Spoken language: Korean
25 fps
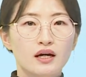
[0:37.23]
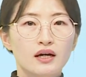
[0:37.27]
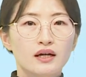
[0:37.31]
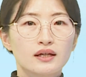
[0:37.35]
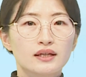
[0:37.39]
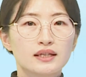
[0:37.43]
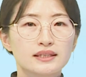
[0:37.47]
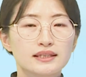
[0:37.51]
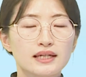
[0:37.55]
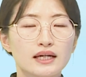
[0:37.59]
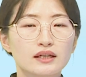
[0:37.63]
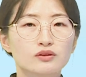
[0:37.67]

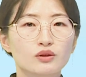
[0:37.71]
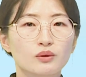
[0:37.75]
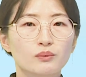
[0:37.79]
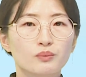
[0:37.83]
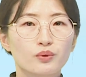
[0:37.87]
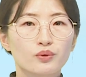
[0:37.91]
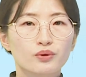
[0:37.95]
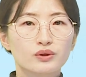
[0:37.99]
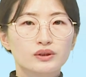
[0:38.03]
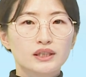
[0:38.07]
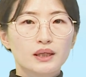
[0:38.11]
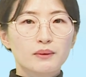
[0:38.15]
기상
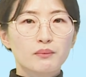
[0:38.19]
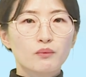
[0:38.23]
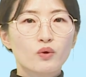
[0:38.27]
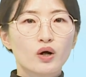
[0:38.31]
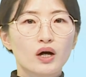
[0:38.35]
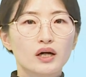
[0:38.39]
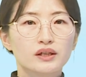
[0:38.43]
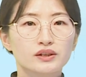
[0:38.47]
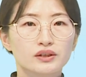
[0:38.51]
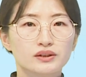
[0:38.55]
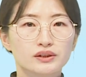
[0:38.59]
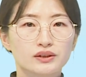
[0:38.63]
정보를
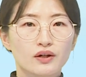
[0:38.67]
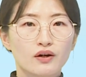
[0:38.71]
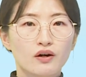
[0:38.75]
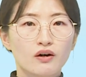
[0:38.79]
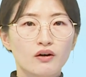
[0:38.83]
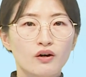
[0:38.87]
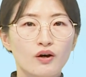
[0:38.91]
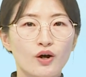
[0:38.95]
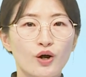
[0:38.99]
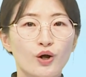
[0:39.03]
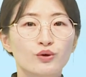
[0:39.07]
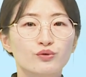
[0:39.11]

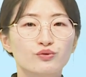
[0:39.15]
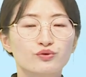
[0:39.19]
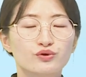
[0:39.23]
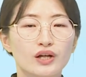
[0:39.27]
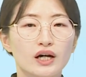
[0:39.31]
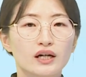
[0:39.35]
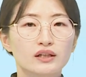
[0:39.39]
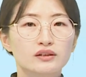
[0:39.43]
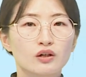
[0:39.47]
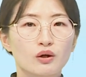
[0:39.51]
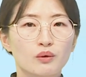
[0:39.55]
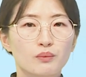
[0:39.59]
참고하셔서
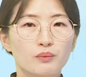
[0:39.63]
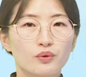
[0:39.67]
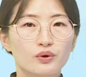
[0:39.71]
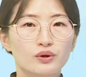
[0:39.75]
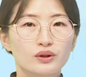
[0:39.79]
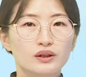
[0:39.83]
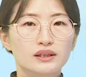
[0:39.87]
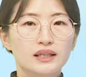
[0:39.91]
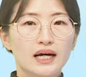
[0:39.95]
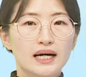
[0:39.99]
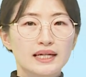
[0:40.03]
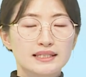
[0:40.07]
운항
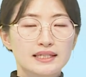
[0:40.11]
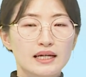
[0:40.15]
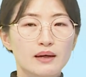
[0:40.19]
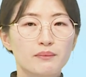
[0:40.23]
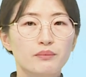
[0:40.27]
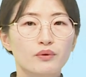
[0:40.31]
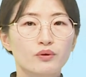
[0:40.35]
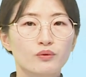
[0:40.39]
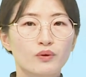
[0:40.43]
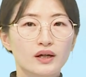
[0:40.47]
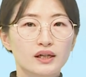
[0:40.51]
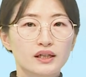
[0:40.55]
정보를 다시
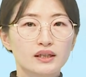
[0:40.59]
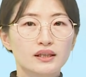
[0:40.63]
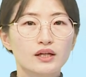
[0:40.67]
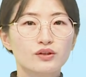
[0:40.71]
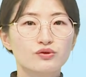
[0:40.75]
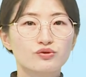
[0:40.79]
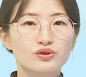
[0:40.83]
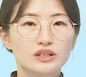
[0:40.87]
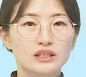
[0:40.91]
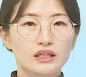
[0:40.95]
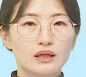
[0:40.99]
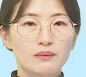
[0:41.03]
한번 확인해
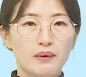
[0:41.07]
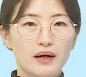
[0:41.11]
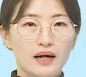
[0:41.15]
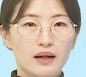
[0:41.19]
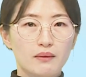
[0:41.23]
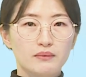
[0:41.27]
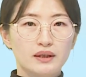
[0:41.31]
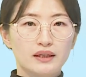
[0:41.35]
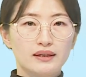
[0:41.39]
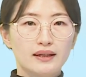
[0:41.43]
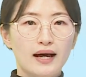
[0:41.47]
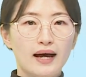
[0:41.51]
주시기
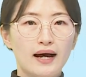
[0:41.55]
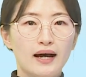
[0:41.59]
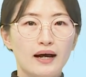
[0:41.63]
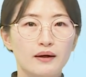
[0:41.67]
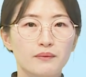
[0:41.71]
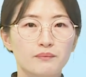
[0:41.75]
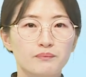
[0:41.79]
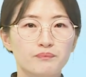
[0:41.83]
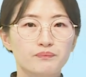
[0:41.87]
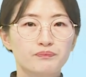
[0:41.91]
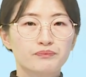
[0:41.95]
바랍니다.